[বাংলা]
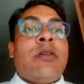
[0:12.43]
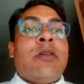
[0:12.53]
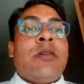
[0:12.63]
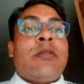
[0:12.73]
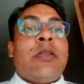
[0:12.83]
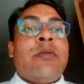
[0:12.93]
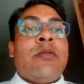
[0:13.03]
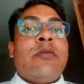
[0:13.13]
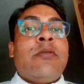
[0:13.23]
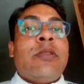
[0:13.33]
এবং
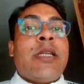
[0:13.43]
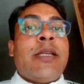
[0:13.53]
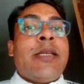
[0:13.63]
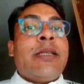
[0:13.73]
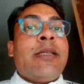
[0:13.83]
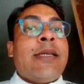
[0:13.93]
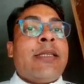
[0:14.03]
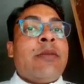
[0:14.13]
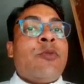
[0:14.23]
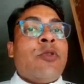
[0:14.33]
জেনেরিক ইলেকটিভ
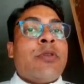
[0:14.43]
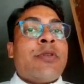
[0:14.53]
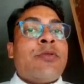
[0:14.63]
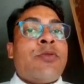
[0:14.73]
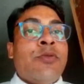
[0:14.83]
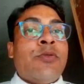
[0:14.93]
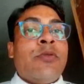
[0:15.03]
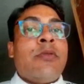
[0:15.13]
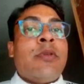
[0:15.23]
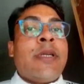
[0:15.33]
কোর্স টু
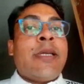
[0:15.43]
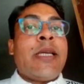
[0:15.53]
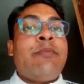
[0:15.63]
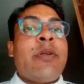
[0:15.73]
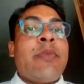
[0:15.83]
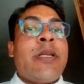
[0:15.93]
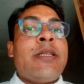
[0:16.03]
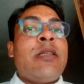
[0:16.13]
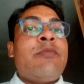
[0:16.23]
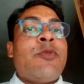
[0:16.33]
এই পেপারের যে
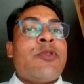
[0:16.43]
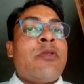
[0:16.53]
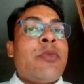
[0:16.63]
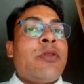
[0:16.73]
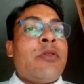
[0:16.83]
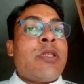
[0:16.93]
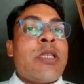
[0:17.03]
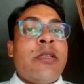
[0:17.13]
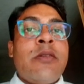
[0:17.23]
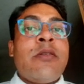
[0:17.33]
প্রশ্নপত্র এসেছিল
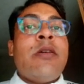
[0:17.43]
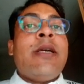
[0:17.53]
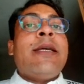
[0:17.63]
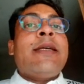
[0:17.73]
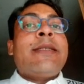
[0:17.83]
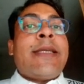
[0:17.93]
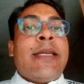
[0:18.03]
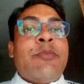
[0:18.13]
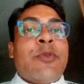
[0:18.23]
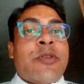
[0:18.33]
সেই
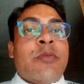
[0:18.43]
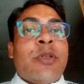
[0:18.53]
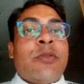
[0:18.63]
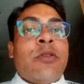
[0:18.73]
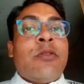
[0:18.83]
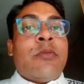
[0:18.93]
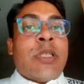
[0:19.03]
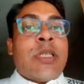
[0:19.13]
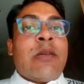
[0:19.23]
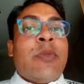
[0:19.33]
প্রশ্নপত্র তোমাদের
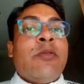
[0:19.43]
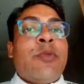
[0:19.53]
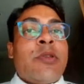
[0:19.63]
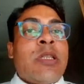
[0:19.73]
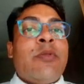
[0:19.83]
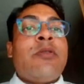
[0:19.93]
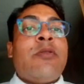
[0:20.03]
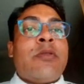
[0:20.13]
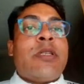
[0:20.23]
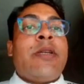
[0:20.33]
সামনে উপস্থাপন
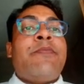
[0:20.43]
করছি